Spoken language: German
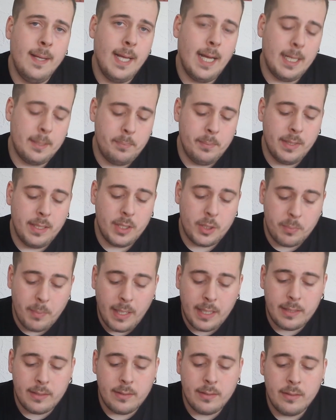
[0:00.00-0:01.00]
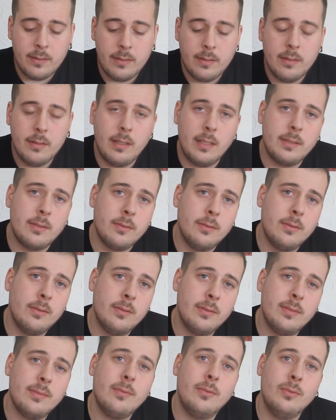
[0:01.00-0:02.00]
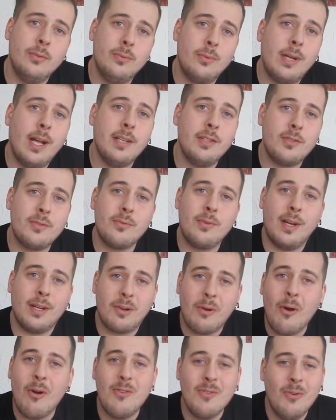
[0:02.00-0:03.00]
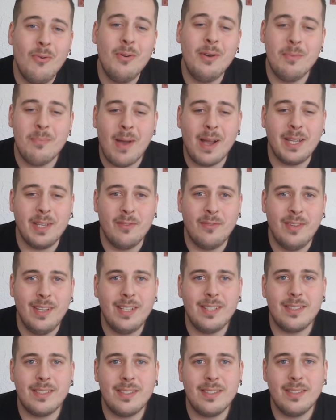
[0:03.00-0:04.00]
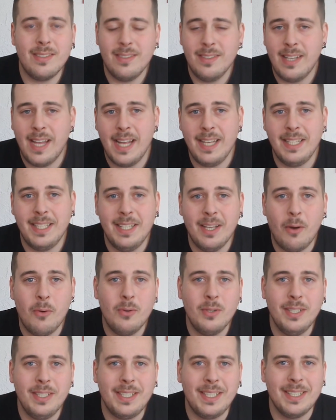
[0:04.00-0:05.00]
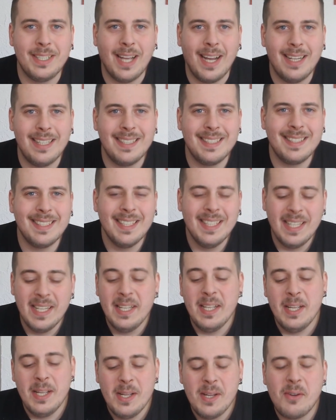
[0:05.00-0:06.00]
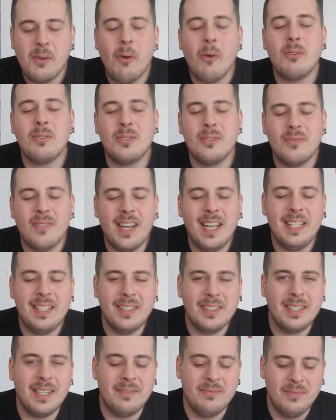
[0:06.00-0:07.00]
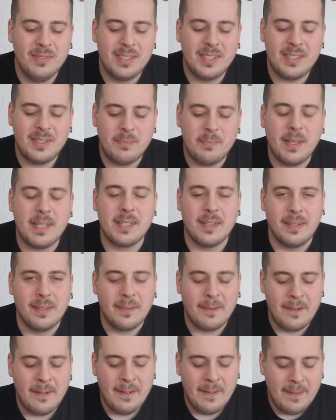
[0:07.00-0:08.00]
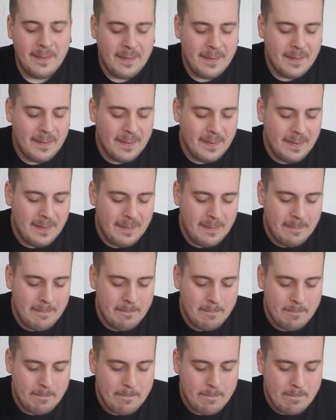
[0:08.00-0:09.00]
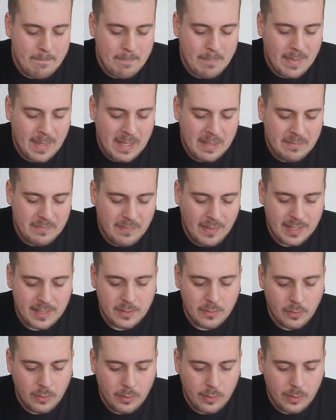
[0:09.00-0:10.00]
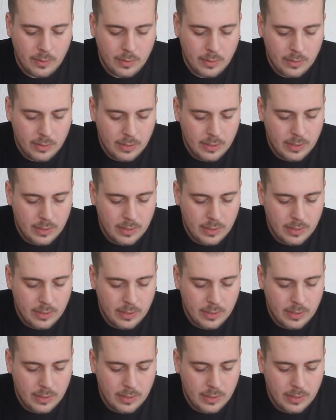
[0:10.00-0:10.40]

Hat mir geschmeckt. Also, und du kannst sogar kochen ohne Maggi Fix. Hätte ich auch nicht gedacht koch so weiter, dann wird es besser. Ähm, was noch?